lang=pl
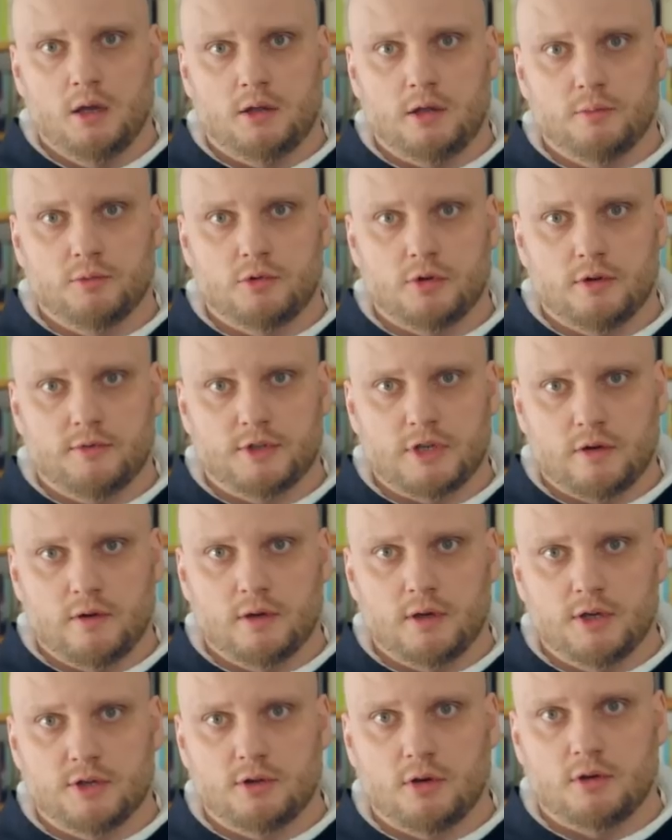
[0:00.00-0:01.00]
I tym, który w
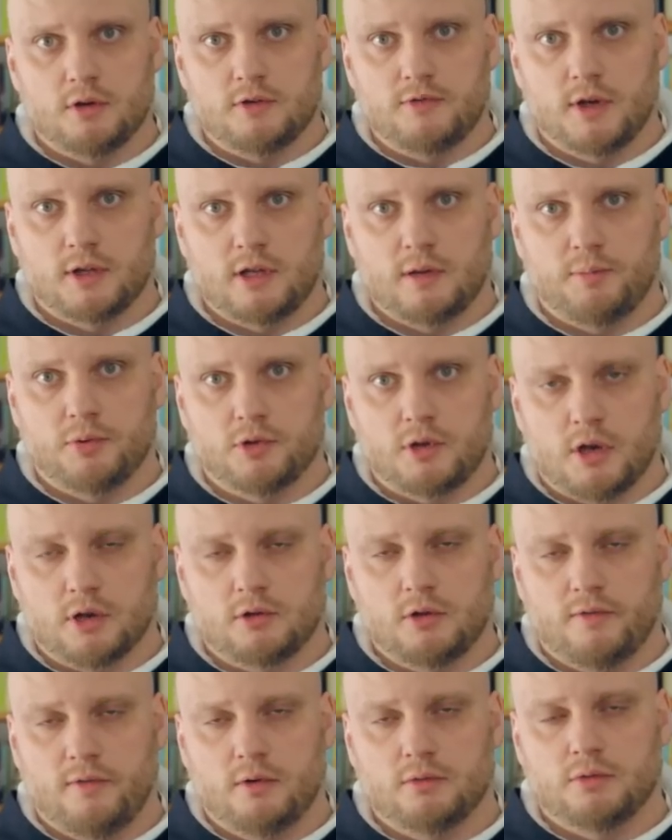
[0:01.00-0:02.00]
całej historii świata
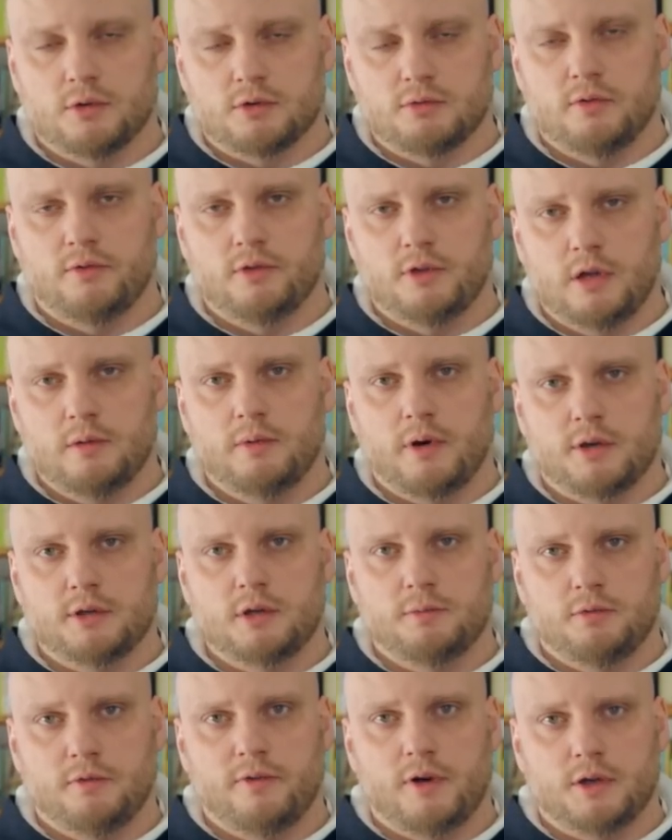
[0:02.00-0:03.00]
potraktował to słowo
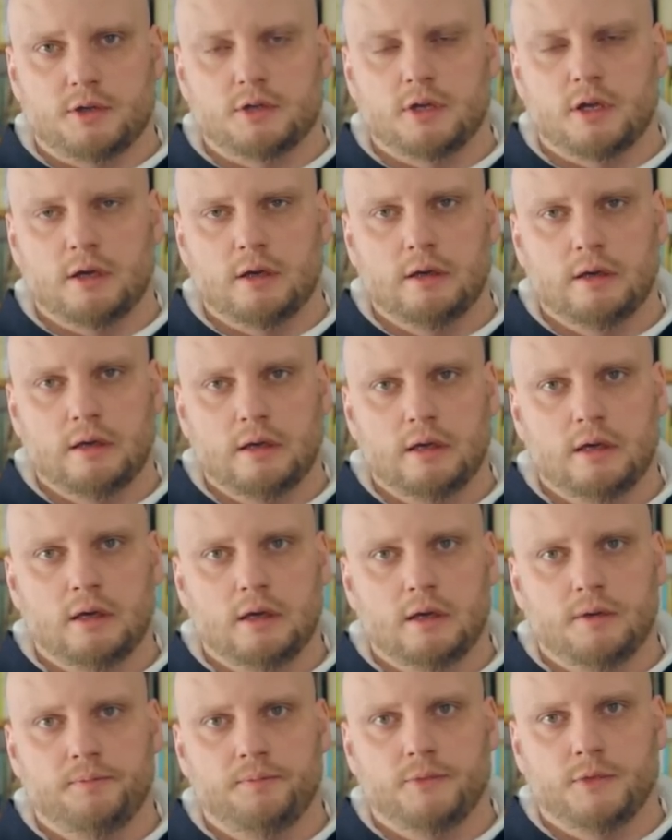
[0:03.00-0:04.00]
najbardziej poważnie,
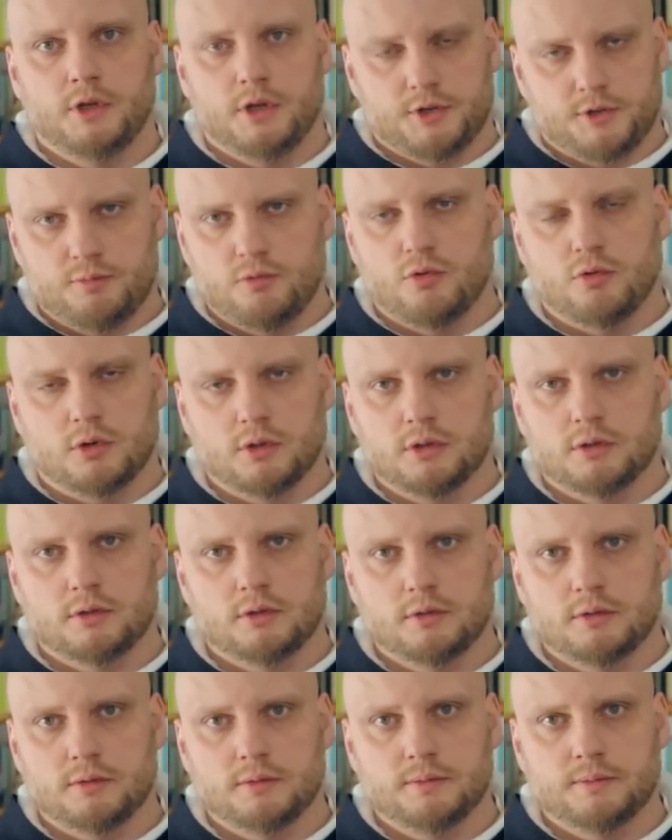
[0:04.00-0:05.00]
jest Bóg.
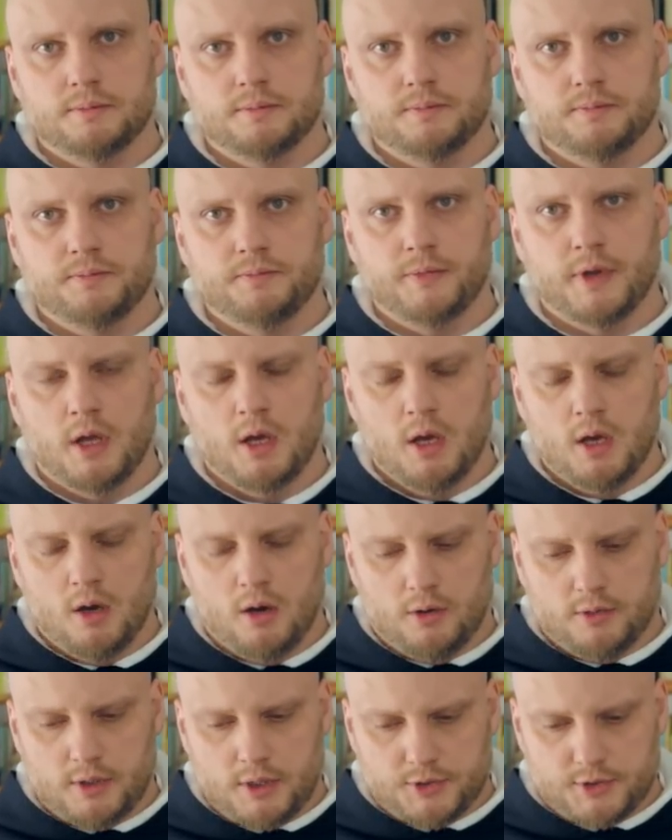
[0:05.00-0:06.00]

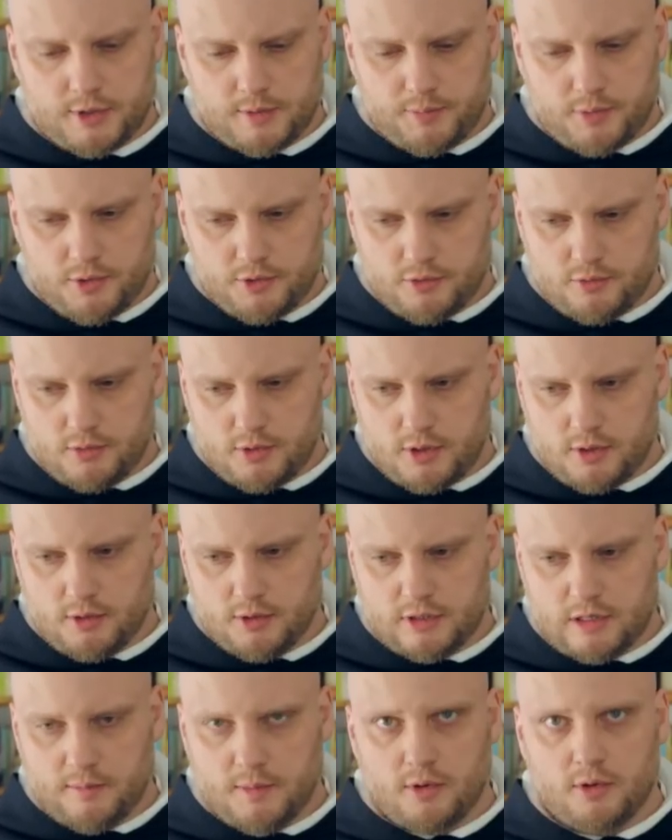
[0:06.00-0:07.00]
On nas zaprosił do
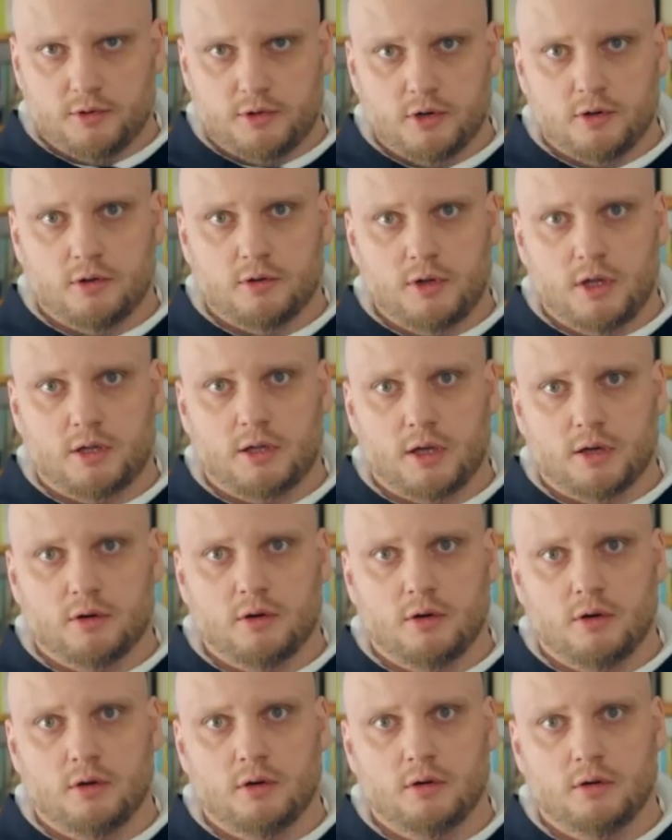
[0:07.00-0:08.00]
tego samego tylko
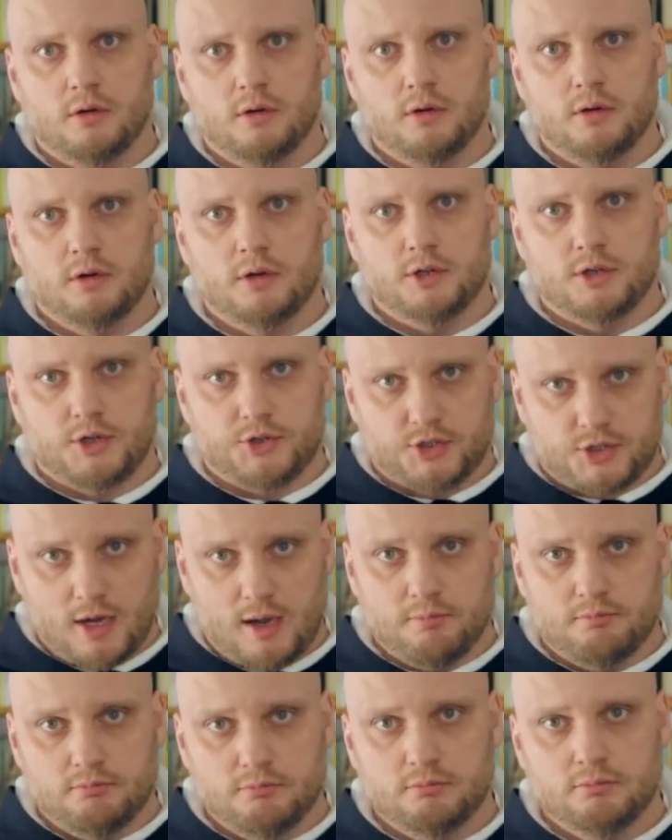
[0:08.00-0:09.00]
dlatego, że
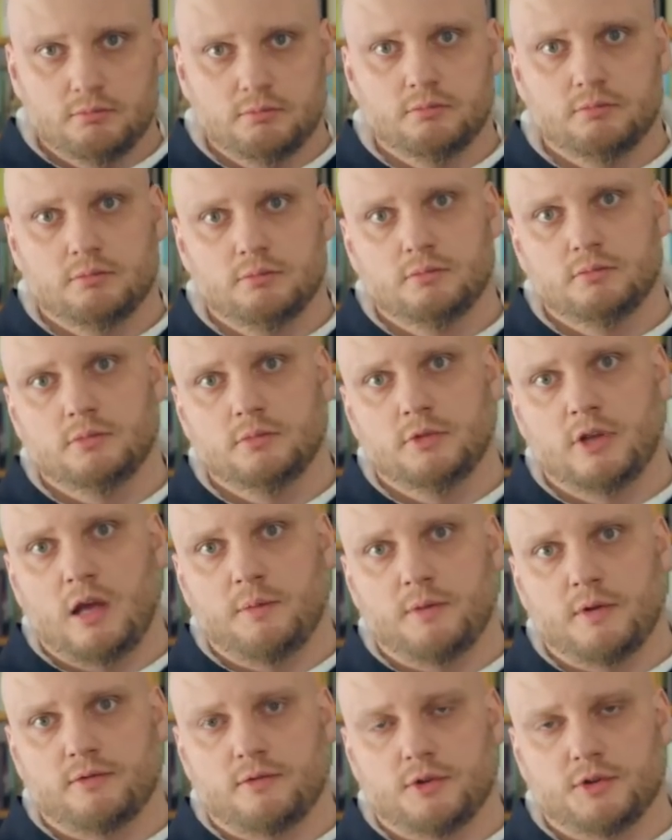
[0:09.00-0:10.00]
sam
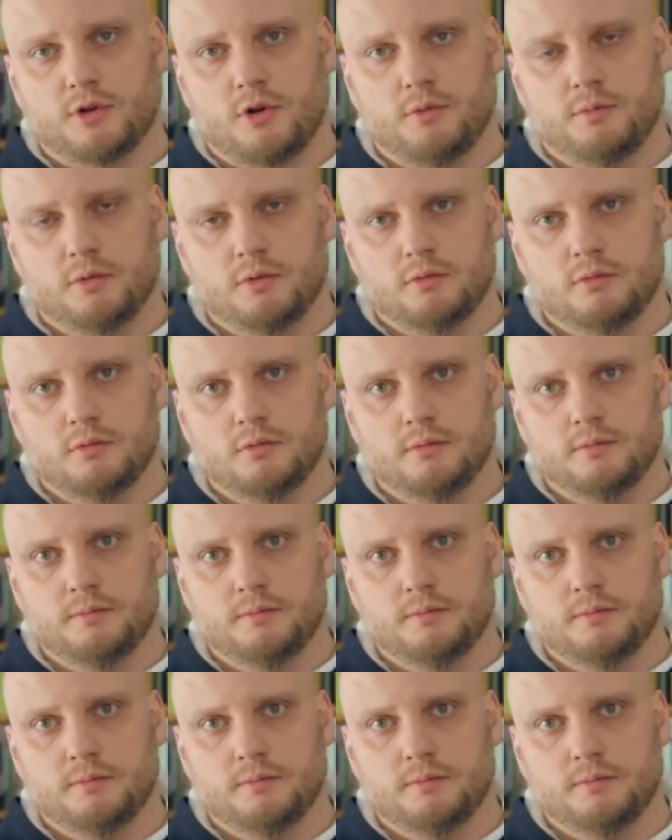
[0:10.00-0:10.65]
najpierw to zrobił.